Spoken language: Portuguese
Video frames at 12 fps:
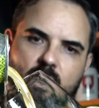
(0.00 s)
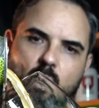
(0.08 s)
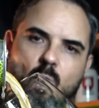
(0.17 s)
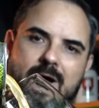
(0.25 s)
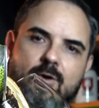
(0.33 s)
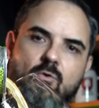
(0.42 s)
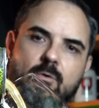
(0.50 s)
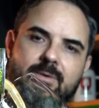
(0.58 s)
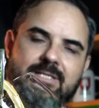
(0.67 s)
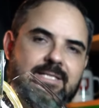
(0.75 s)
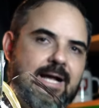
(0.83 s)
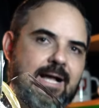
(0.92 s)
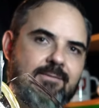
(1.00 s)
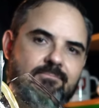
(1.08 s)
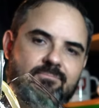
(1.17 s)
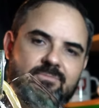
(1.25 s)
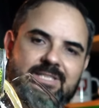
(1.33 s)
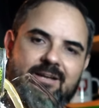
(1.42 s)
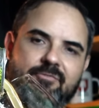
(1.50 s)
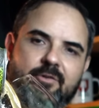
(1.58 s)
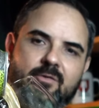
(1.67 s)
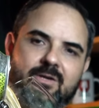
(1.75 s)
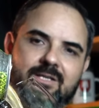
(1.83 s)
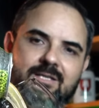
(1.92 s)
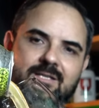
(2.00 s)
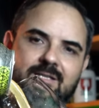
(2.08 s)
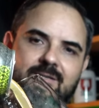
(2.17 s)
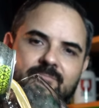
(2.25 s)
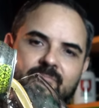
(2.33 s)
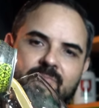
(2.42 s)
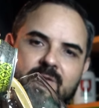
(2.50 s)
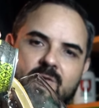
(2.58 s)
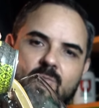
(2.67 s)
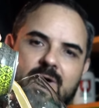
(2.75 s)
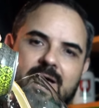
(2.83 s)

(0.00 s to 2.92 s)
O aroma já, já veio aqui um